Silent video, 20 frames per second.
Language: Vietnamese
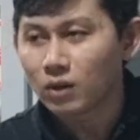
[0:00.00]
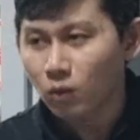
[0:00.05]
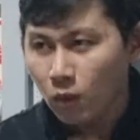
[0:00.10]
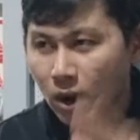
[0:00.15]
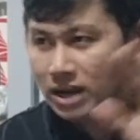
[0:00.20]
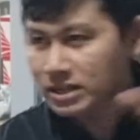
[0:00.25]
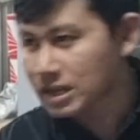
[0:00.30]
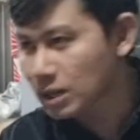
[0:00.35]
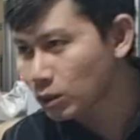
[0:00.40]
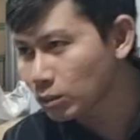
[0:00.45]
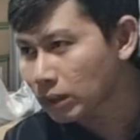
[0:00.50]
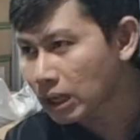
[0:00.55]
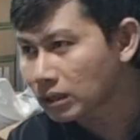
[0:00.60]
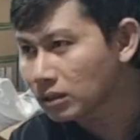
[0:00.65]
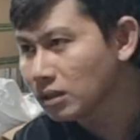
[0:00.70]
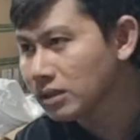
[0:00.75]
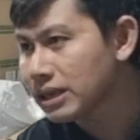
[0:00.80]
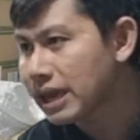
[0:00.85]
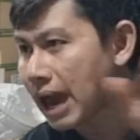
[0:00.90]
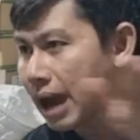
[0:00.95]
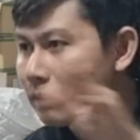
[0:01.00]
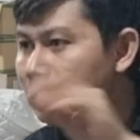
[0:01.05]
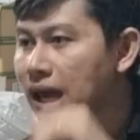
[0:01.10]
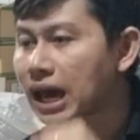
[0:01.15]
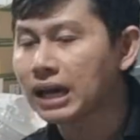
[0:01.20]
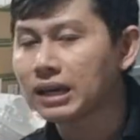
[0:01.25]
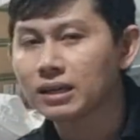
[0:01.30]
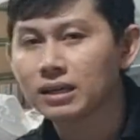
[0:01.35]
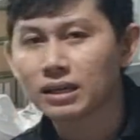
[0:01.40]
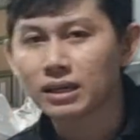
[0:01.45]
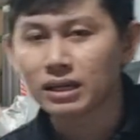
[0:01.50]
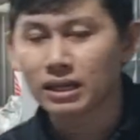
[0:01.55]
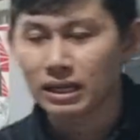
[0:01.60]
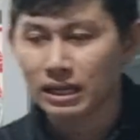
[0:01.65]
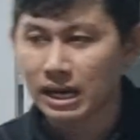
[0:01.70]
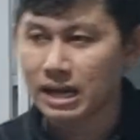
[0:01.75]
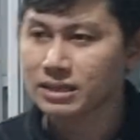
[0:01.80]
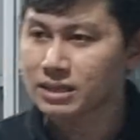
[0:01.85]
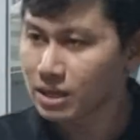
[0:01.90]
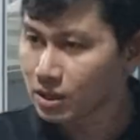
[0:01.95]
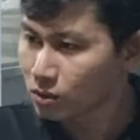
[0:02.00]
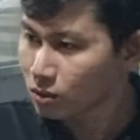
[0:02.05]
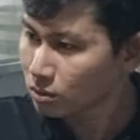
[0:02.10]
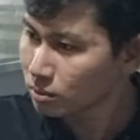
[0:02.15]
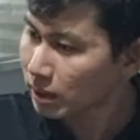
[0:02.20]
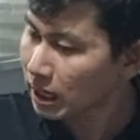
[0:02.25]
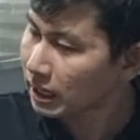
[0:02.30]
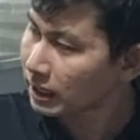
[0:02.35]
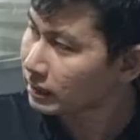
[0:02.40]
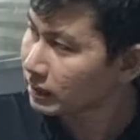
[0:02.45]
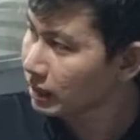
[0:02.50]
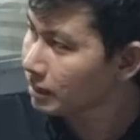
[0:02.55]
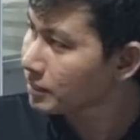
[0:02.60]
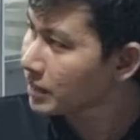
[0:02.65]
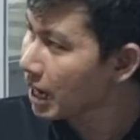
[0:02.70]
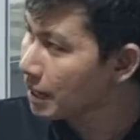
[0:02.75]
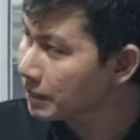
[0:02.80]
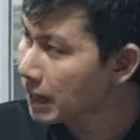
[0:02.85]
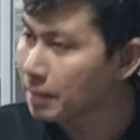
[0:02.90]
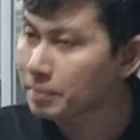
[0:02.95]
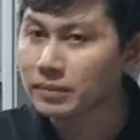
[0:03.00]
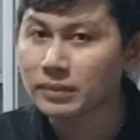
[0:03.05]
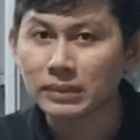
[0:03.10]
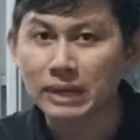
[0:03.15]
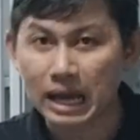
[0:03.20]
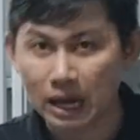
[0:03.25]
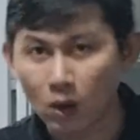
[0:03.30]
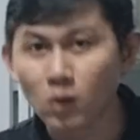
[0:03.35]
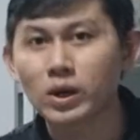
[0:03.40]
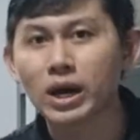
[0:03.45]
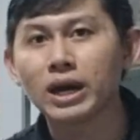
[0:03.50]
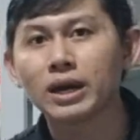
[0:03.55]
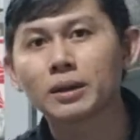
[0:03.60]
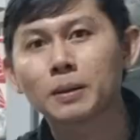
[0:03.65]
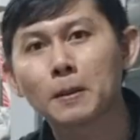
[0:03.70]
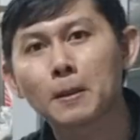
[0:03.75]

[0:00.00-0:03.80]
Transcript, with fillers: Qua sau chúng ta tưới giảm lại ha, chiều chúng ta thấy cái ẩm là ok